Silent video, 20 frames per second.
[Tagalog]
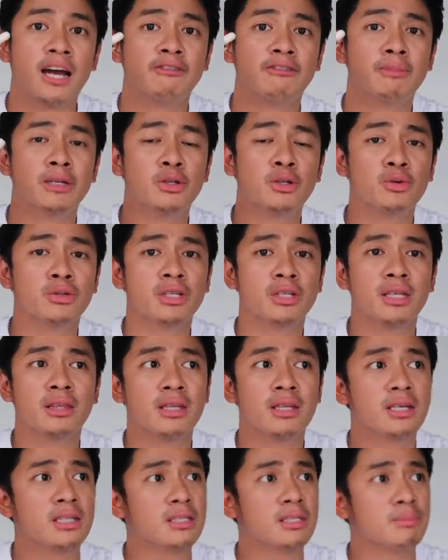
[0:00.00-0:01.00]
I've been
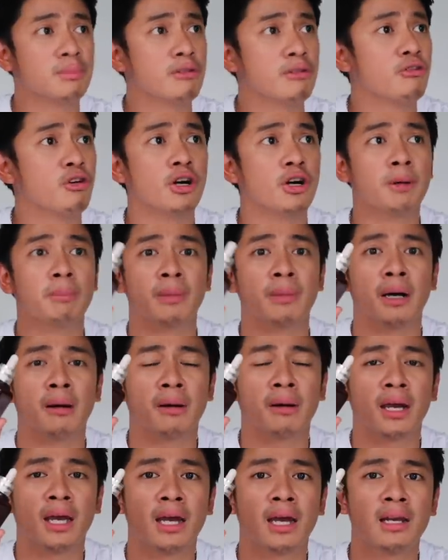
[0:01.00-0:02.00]
using this before pa.
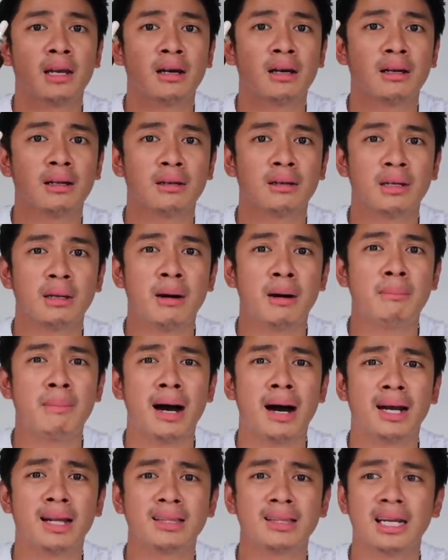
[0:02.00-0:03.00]
Kaya lang,
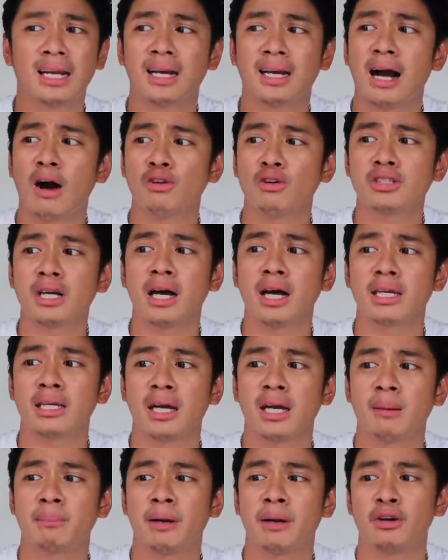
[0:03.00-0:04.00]
namamahalan talaga ako sa
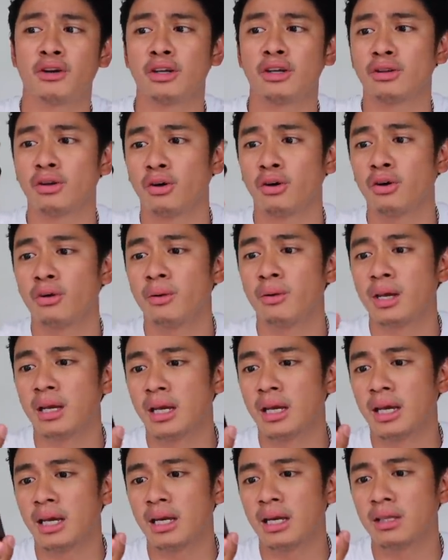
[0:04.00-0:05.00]
kanya. Pero ito,
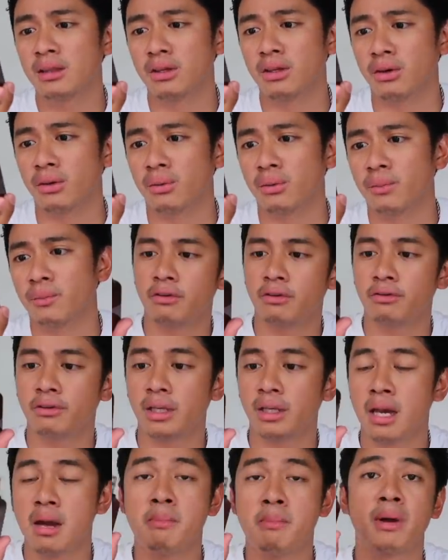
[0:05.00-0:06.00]
ilan to?
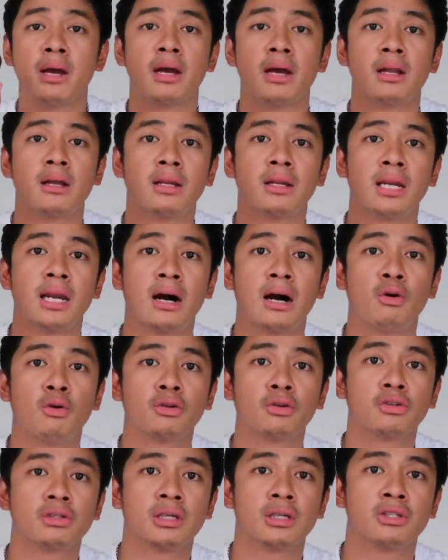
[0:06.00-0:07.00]
50 ml. Ninako
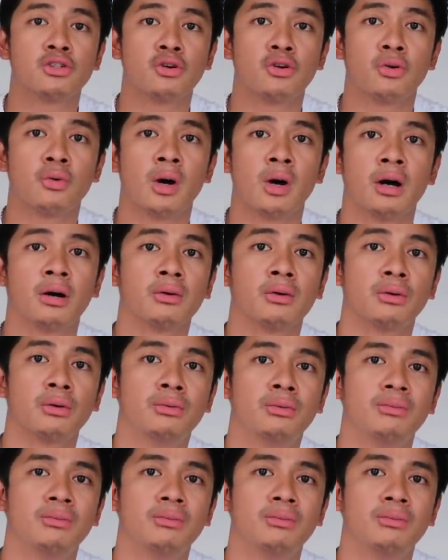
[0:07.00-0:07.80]
ko to sa jowa ko.